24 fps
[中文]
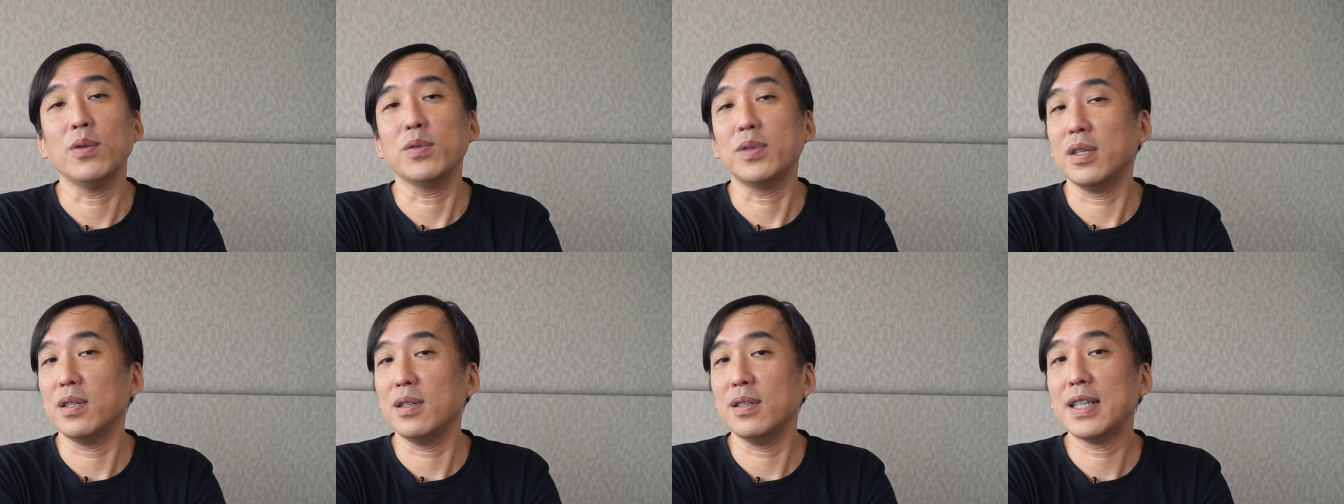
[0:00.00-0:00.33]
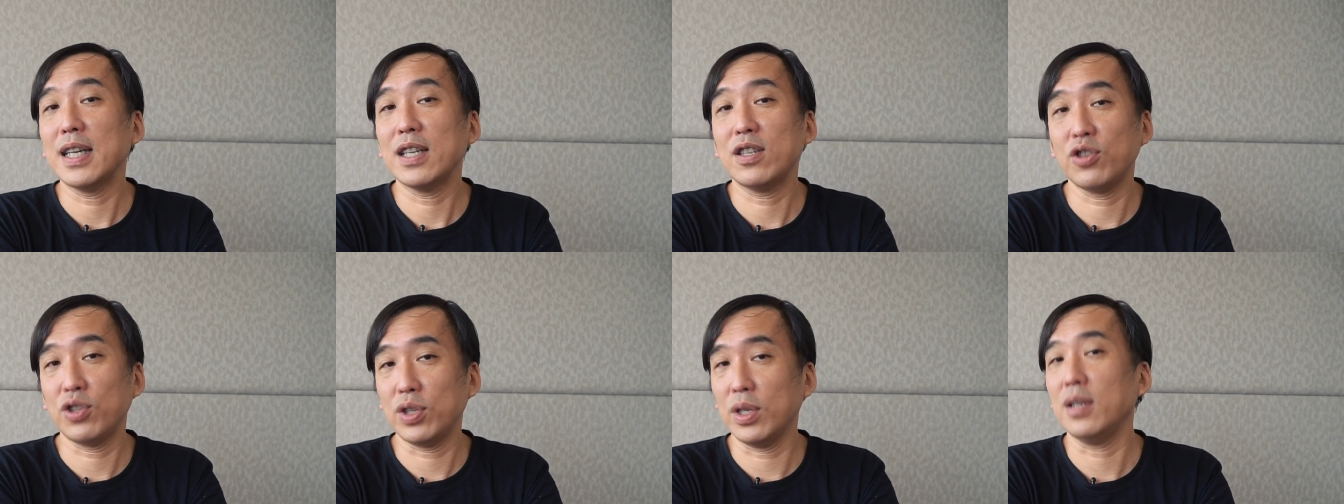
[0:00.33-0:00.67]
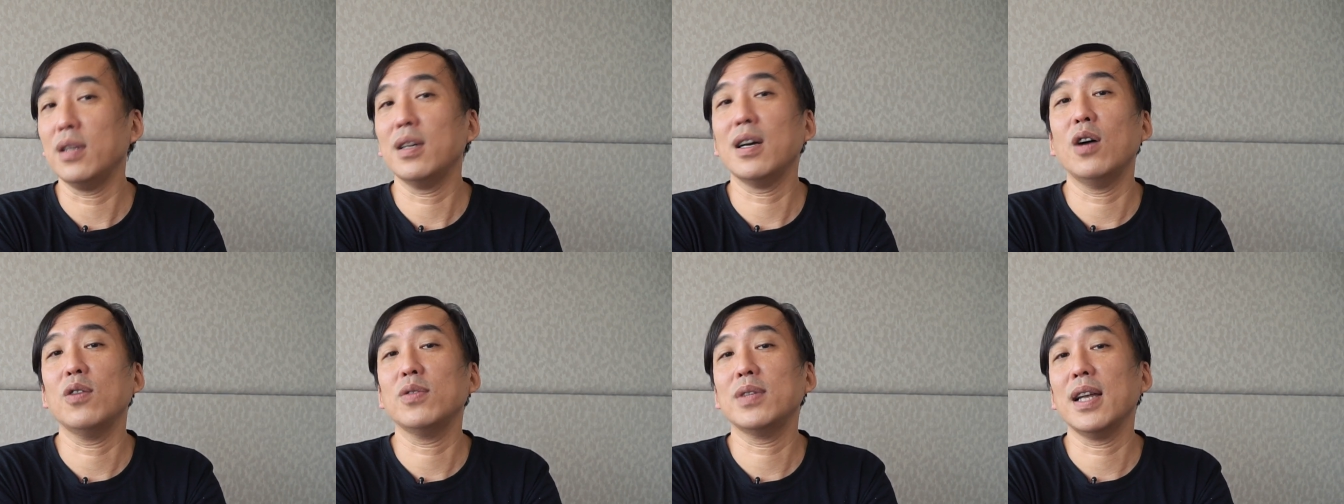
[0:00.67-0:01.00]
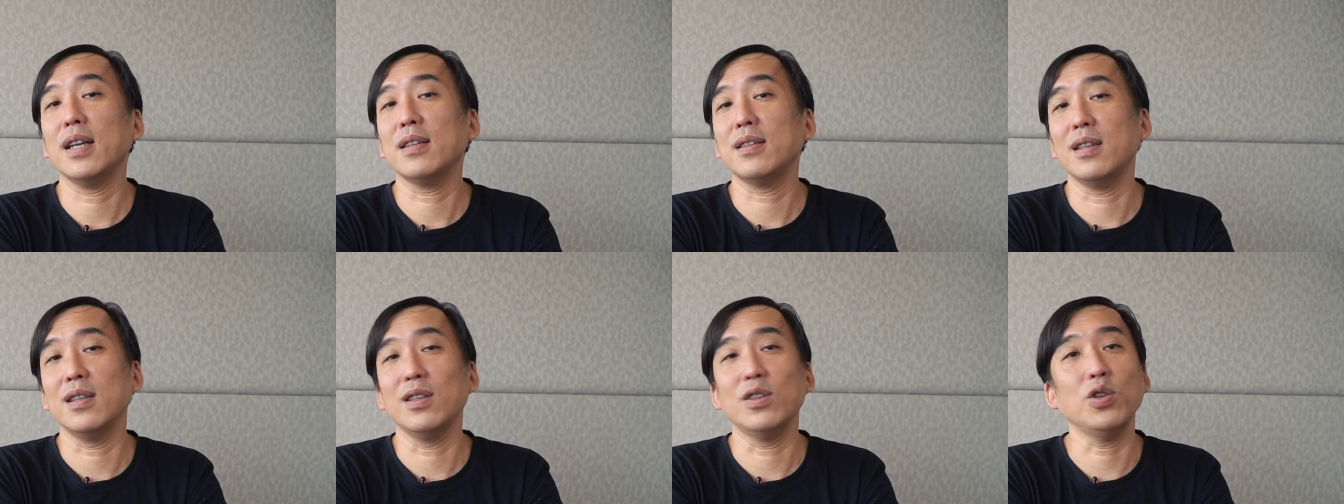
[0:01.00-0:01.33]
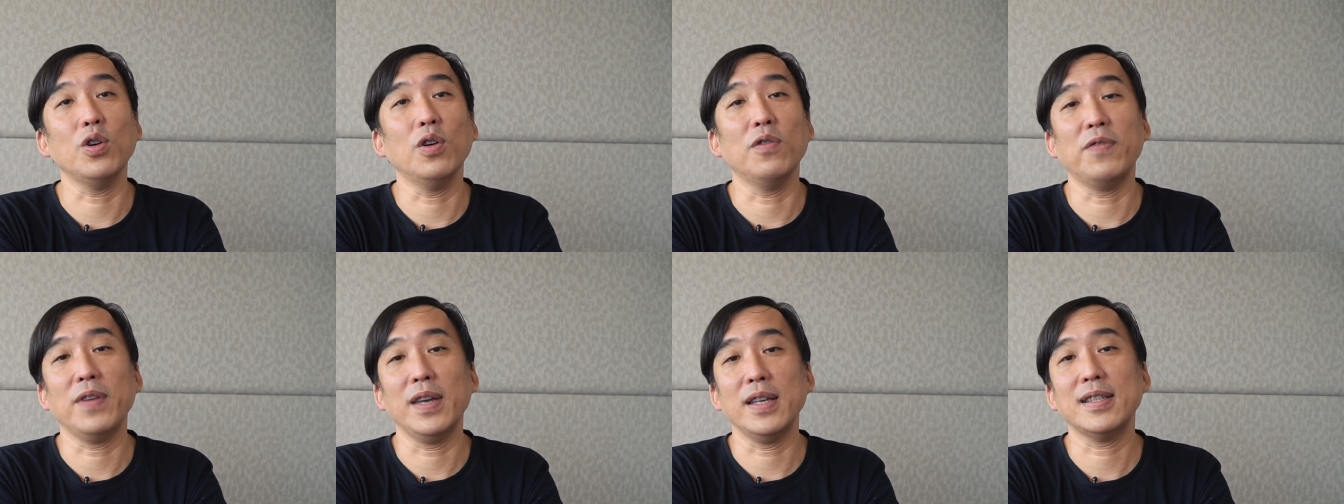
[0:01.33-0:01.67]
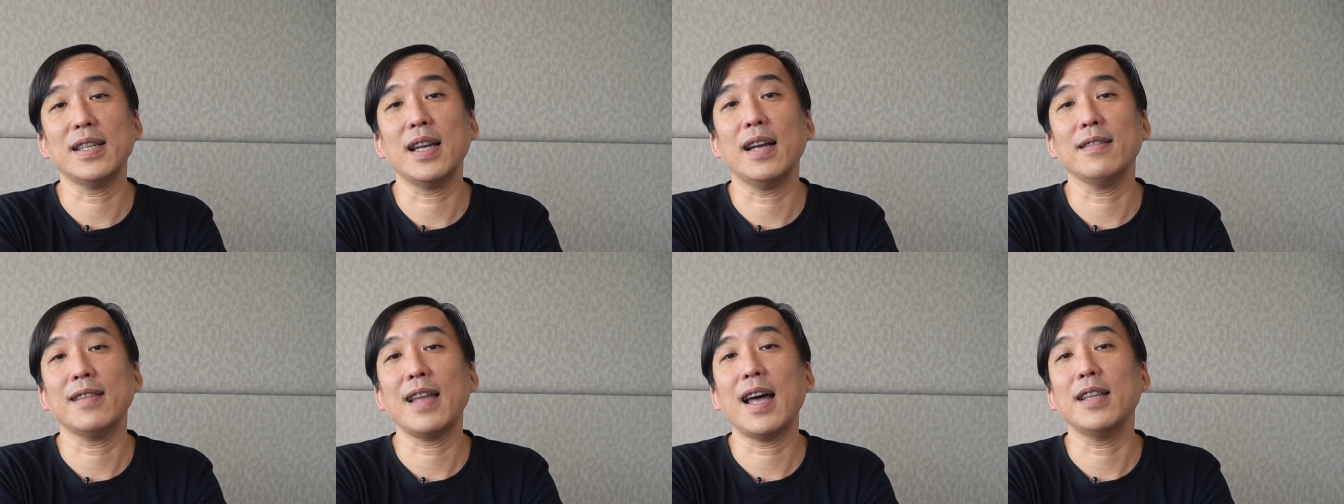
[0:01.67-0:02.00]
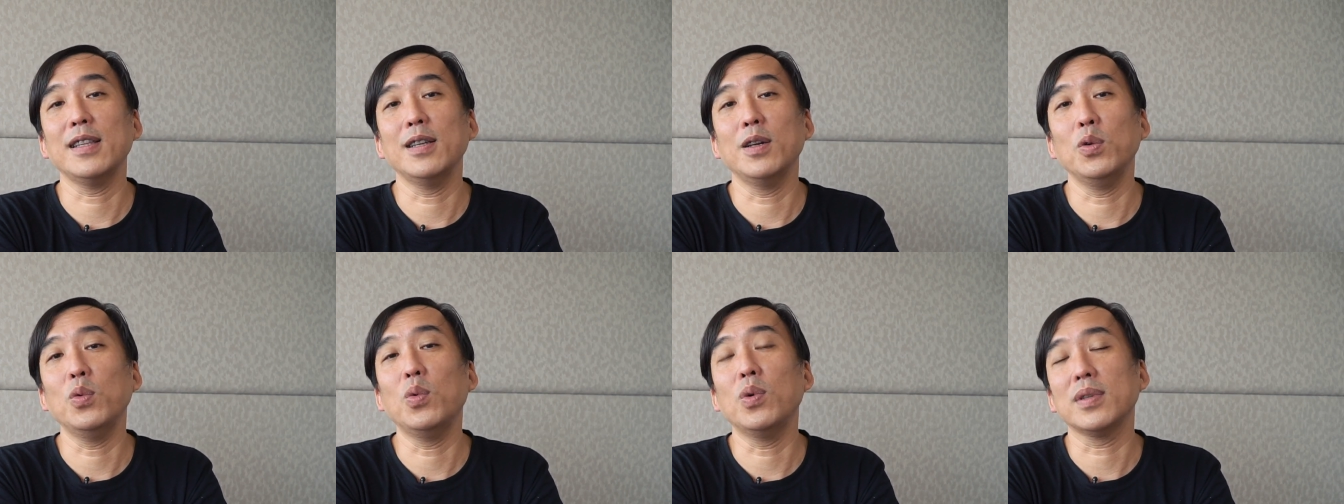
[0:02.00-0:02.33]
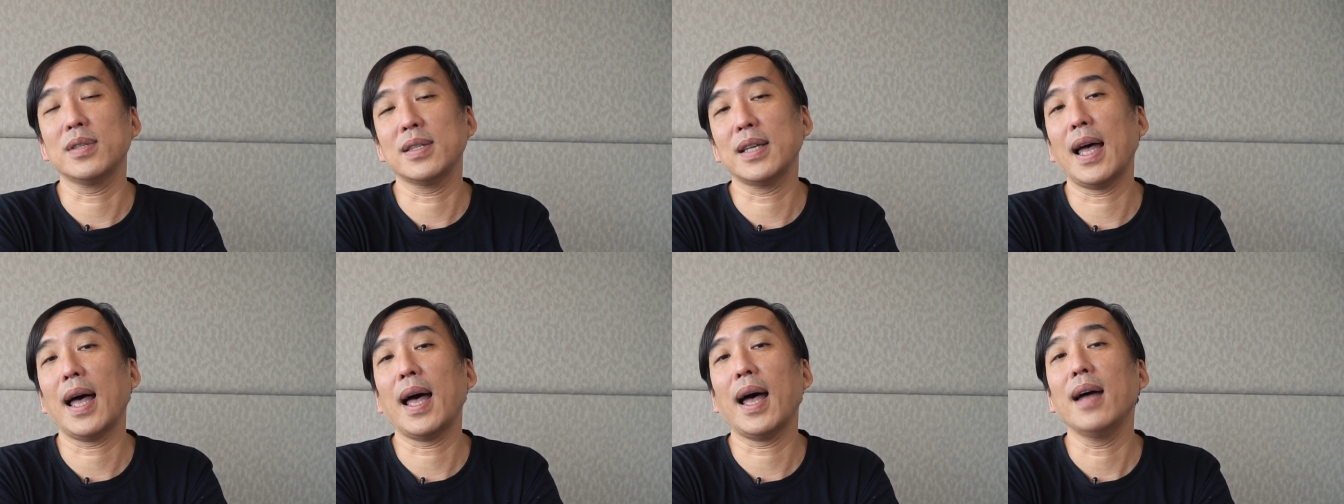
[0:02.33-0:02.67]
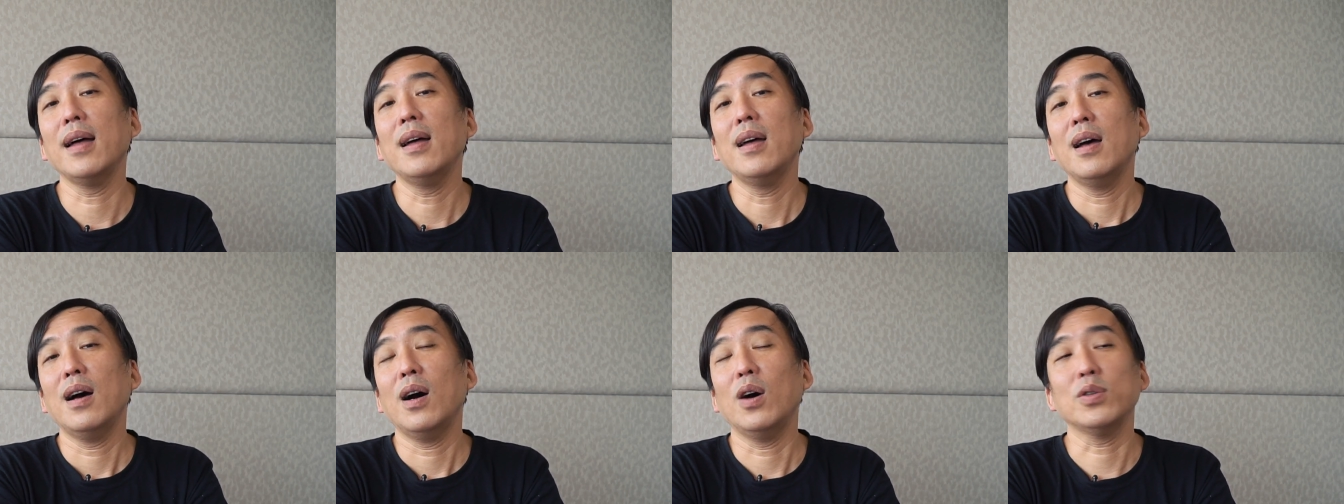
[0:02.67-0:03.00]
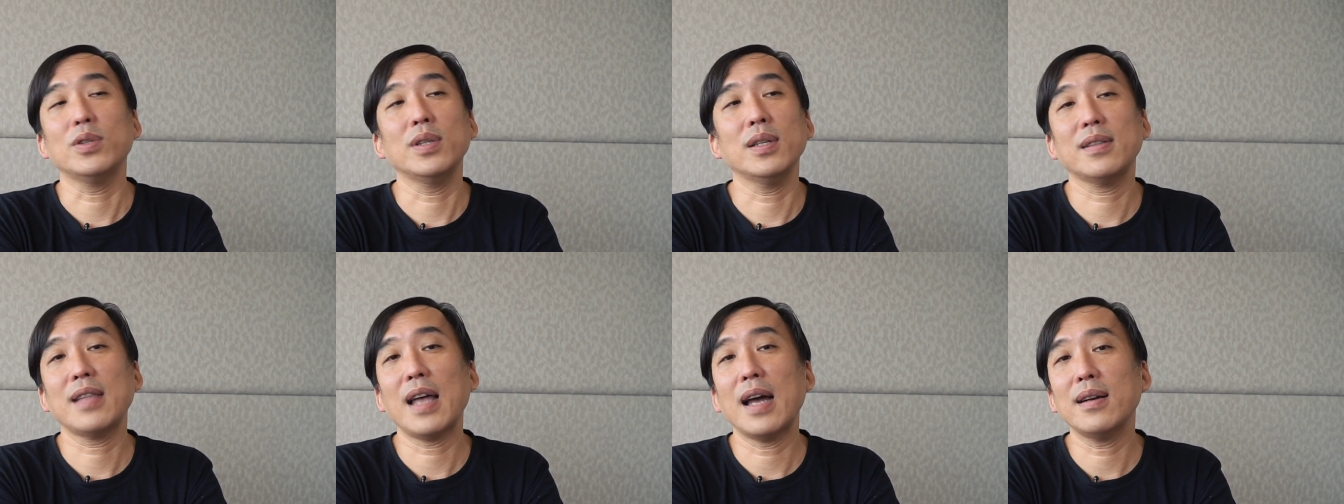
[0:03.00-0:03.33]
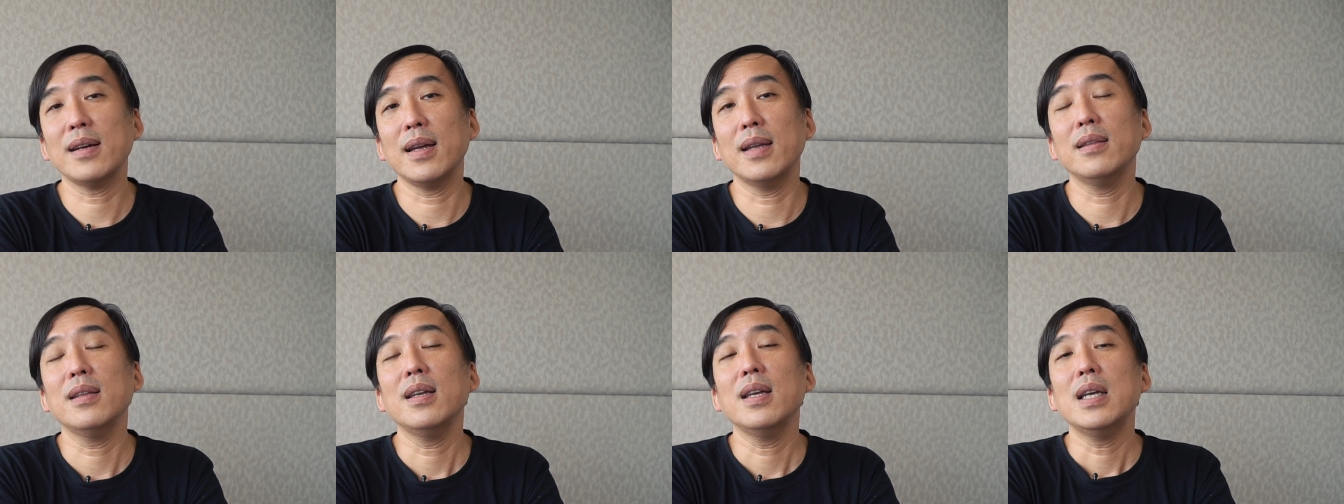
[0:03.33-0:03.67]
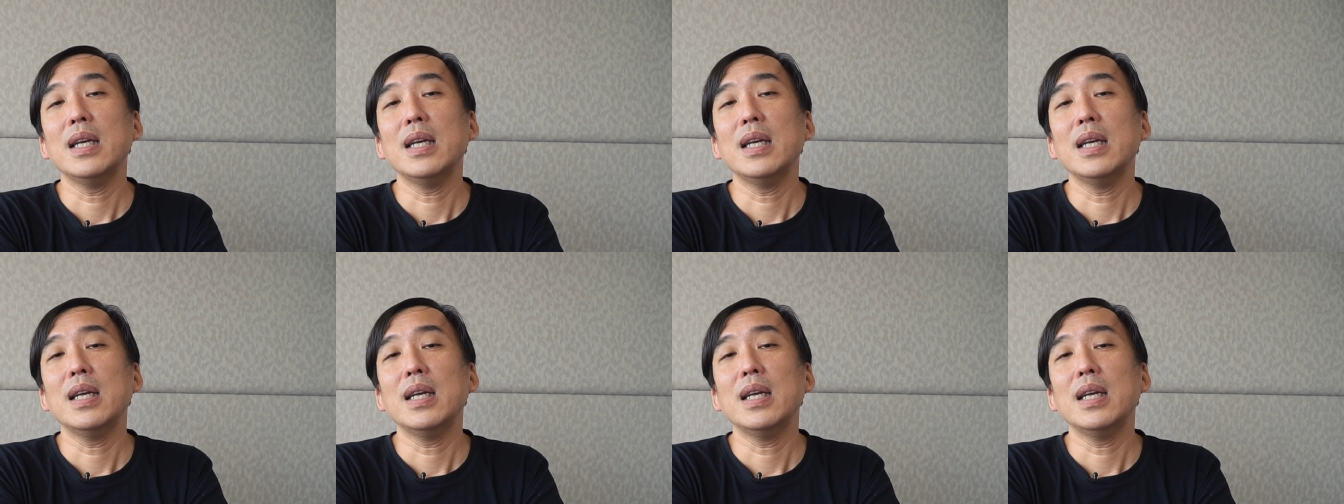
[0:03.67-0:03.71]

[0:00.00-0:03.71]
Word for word: 其实在身高上其实就有非常大的落差，好，这当然。